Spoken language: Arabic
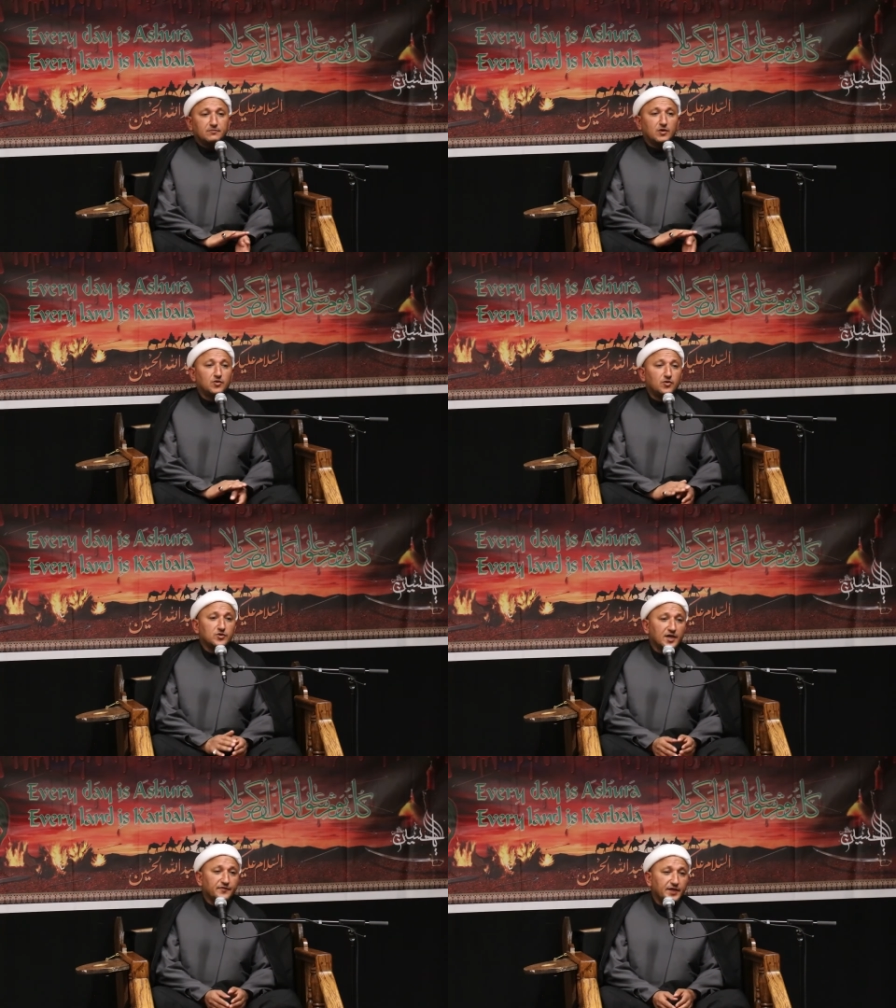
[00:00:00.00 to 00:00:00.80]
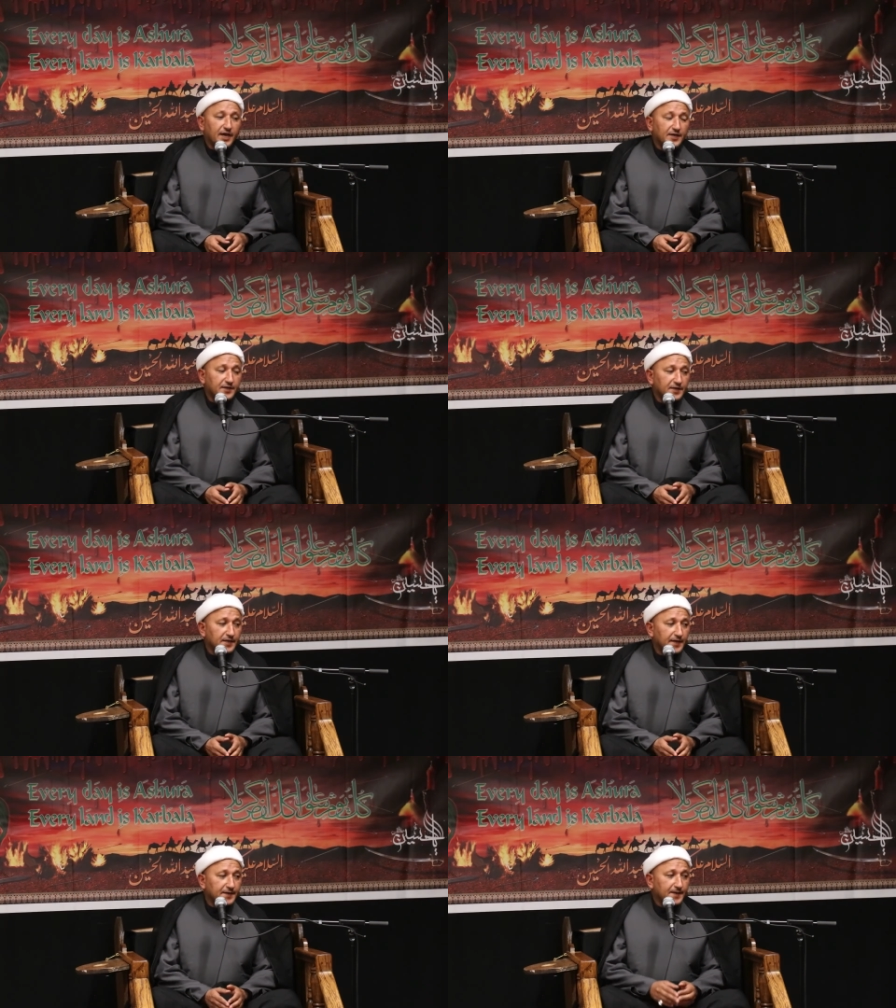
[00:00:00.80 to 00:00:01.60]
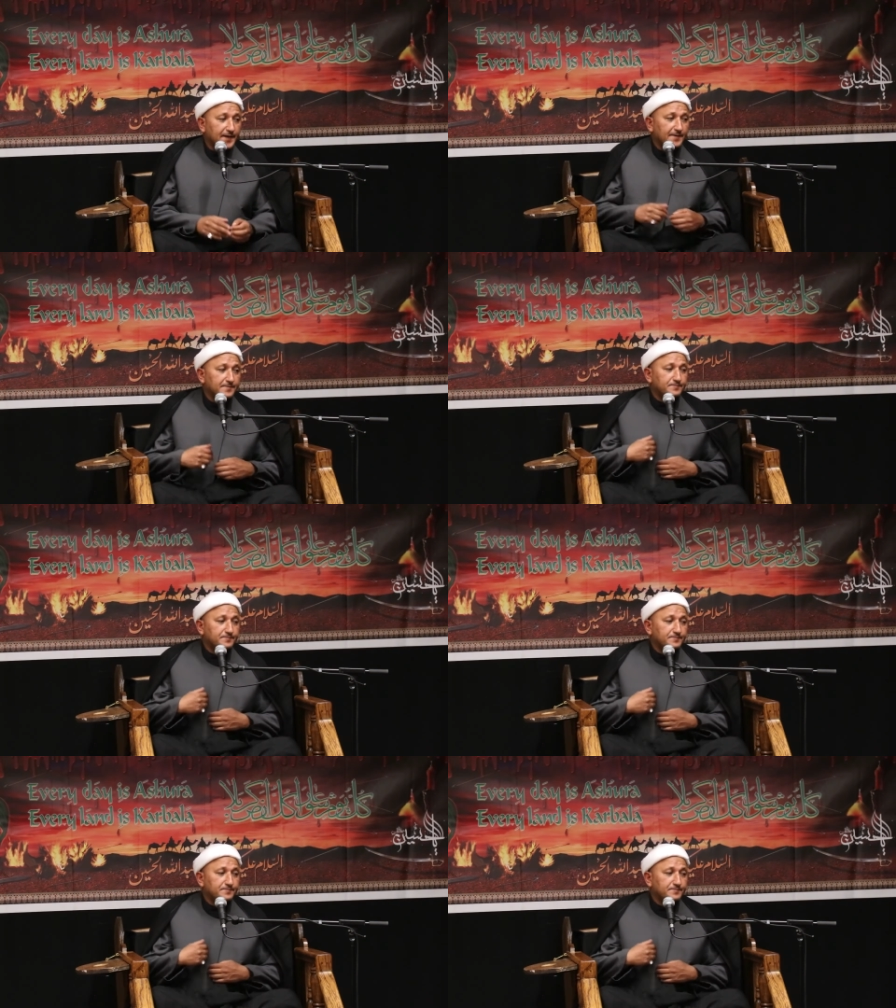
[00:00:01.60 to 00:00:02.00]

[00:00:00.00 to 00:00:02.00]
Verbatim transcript: موضوعنا في هذه الليلة